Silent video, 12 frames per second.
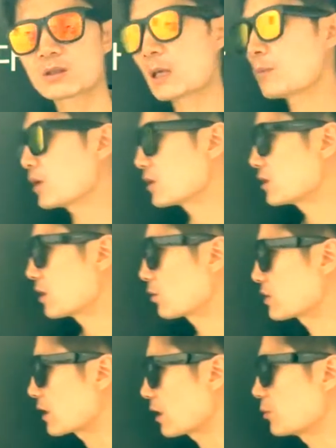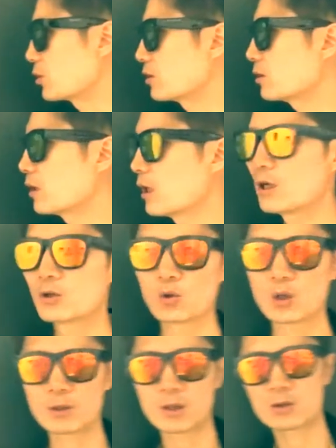템버린이라고 생각하면은
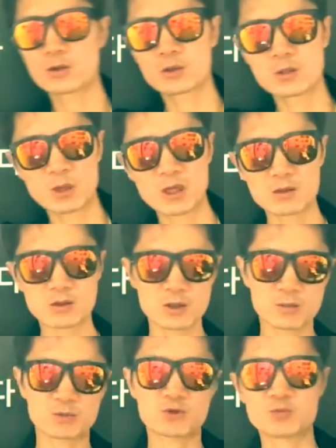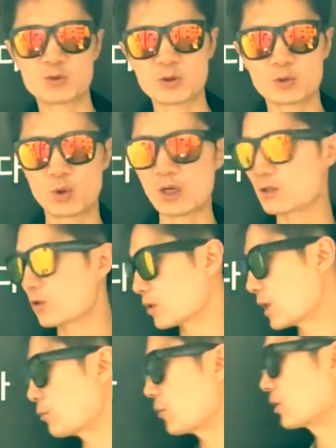노래방 가서 어제 막 선생님 춤추면서 놀았어
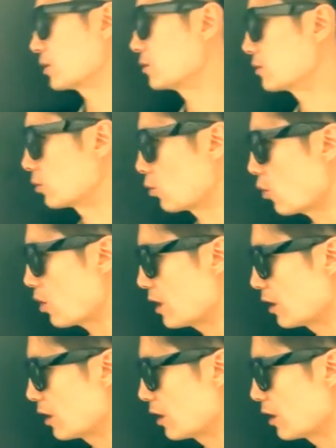템버린을 들고